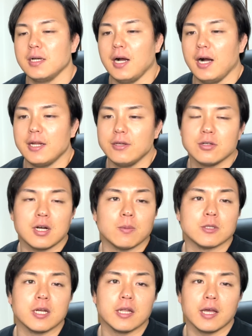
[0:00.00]
あり得るか
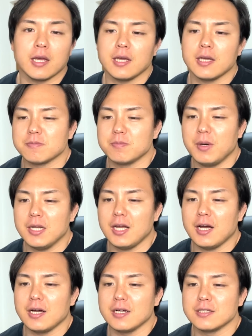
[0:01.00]
もしれない。ま
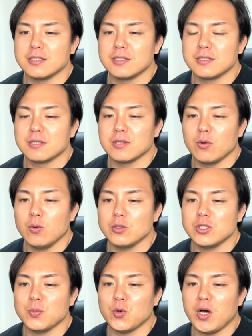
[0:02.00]
だ、大
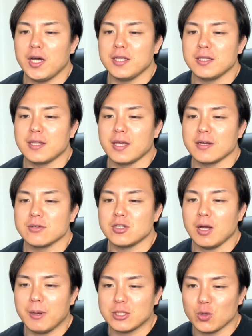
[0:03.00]
相撲入って
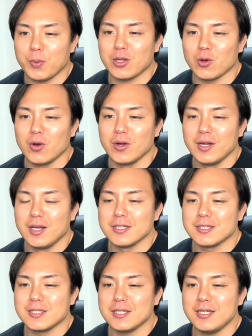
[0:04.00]
2場所目と、
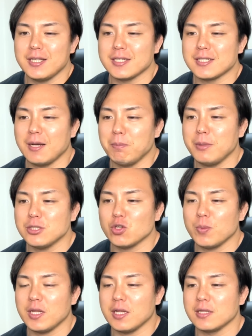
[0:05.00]
次で3場所
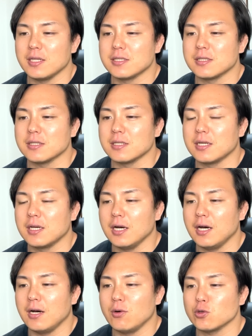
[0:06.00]
目なんです
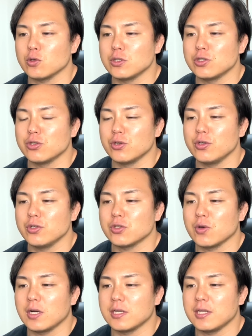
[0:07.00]
が、本当に重量優
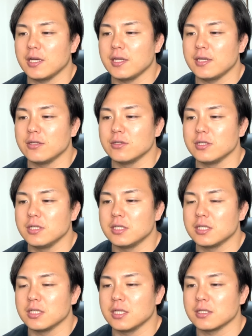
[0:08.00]
勝が期待できる力
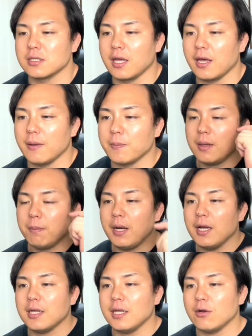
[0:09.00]
士ですね。
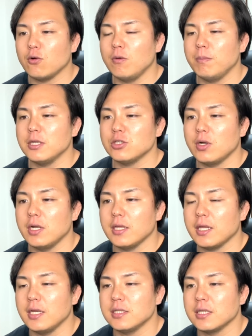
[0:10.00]
まあ、ただ今場所はね、
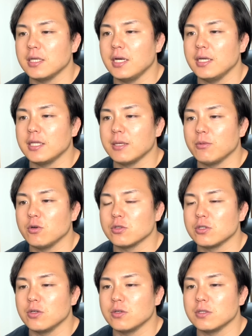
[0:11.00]
対戦相手も
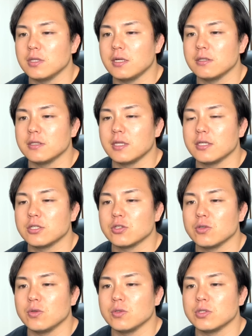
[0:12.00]
強くなるで
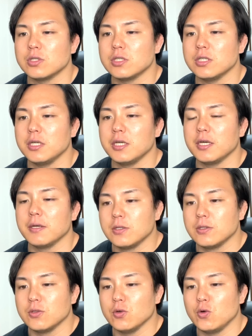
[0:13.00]
しょうし、
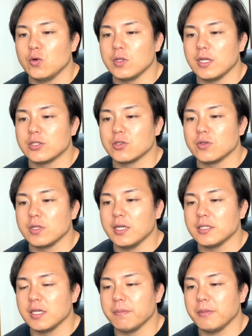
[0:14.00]
どうでしょう
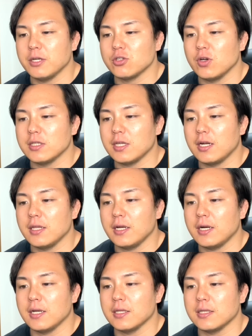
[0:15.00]
ね、先場所当たらな
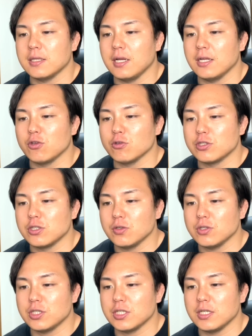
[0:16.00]
かった栃
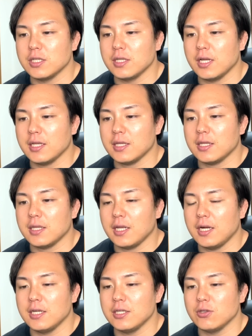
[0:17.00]
ノ心だっ
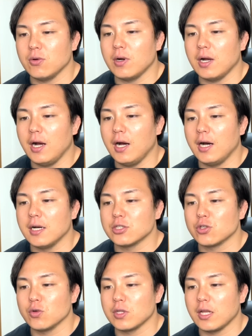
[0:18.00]
たりとか、
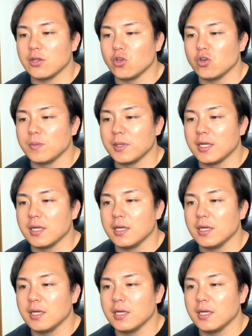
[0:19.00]
湘南の海